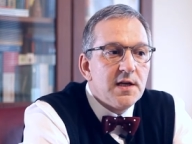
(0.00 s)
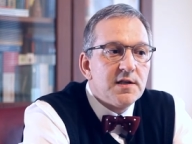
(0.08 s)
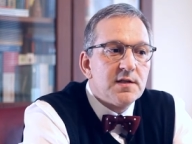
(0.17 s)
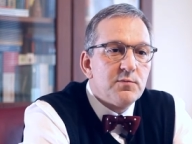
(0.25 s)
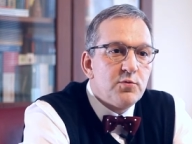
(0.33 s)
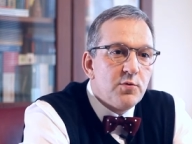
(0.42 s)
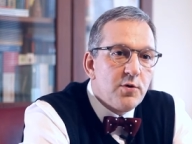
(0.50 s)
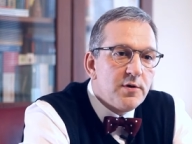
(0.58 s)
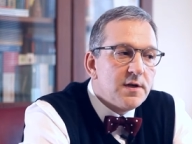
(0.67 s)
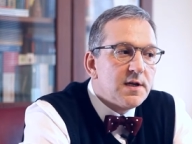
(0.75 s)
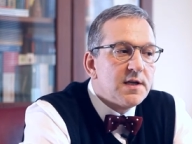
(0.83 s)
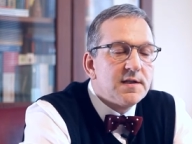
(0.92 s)
İşte bu ön
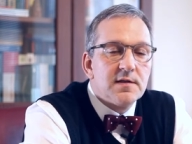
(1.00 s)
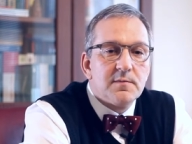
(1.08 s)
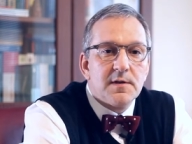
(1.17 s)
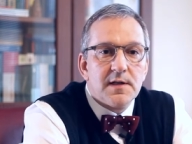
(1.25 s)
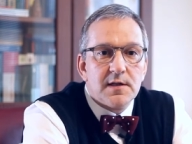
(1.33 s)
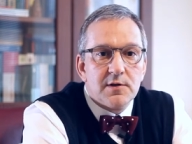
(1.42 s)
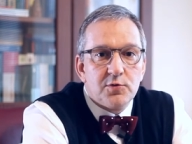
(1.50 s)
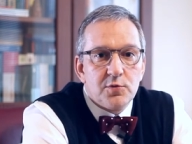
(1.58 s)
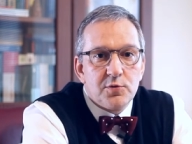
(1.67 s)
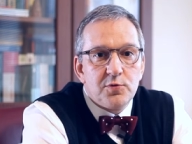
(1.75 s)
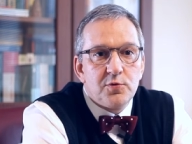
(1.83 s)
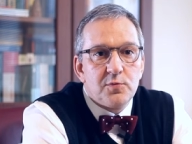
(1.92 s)
araştırmalarda,
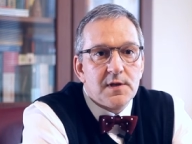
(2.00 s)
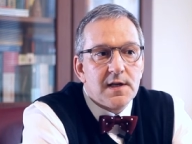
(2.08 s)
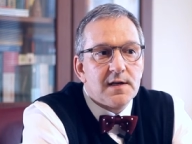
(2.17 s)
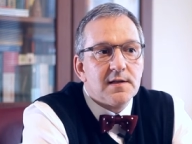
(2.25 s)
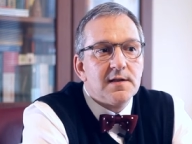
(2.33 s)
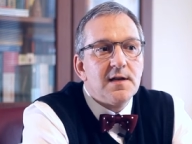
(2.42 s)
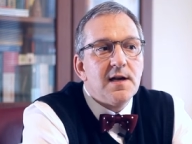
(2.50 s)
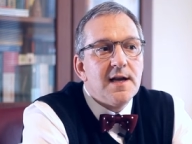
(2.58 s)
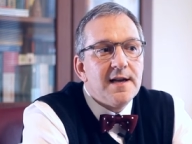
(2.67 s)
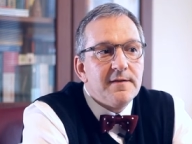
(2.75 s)
soruşturmalarda da